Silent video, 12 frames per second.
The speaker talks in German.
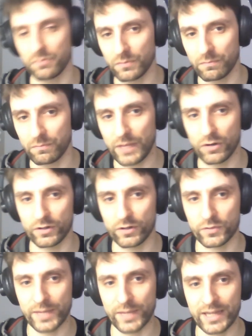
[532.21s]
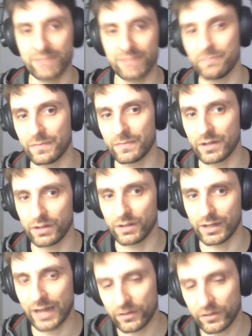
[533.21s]
mehr Leute aufs Meer gehen,
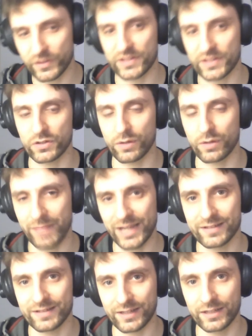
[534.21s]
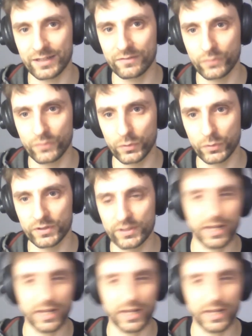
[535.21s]
langfristig sogar mehr ertrinken würden,